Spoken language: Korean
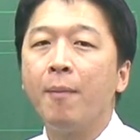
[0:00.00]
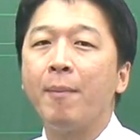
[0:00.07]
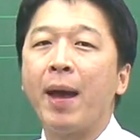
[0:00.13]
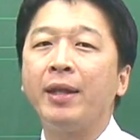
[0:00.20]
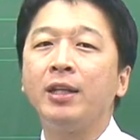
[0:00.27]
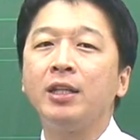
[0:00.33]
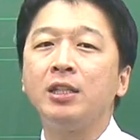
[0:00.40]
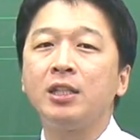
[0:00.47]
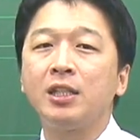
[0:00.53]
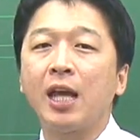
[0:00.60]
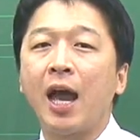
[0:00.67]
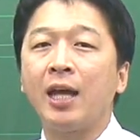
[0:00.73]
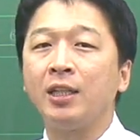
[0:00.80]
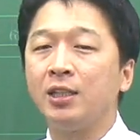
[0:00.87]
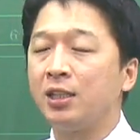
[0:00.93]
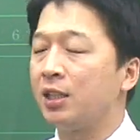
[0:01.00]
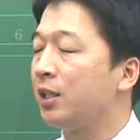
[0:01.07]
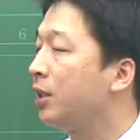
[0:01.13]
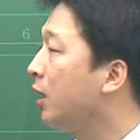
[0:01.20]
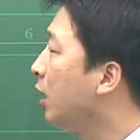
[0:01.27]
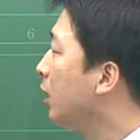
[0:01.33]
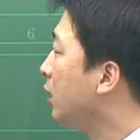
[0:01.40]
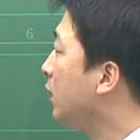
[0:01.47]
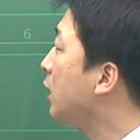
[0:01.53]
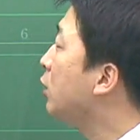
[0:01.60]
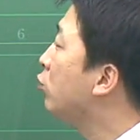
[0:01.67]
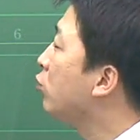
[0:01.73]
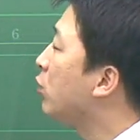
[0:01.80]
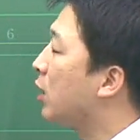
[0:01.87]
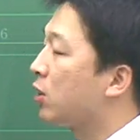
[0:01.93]
맞는지 아닌지는
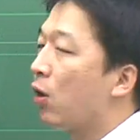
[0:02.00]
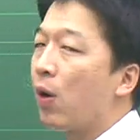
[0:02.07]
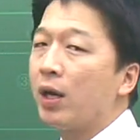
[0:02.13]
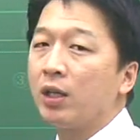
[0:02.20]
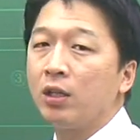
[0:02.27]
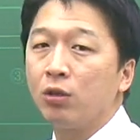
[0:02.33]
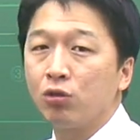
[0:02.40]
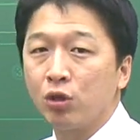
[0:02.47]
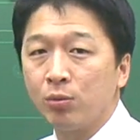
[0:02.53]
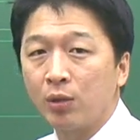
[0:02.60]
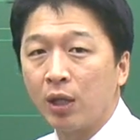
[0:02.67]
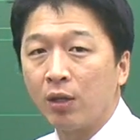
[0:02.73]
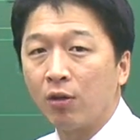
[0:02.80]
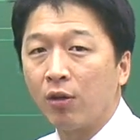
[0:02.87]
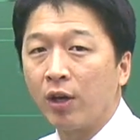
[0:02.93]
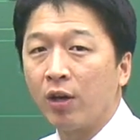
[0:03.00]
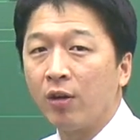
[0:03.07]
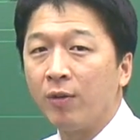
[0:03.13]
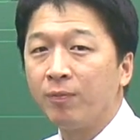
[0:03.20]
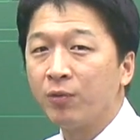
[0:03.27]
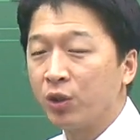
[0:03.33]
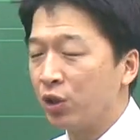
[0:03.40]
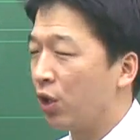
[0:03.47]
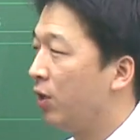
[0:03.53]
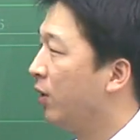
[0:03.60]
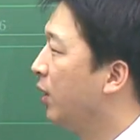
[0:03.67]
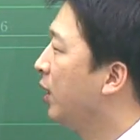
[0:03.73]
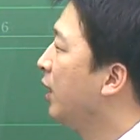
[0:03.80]
2군에서 확인해 주시면 되는 거예요. 그죠?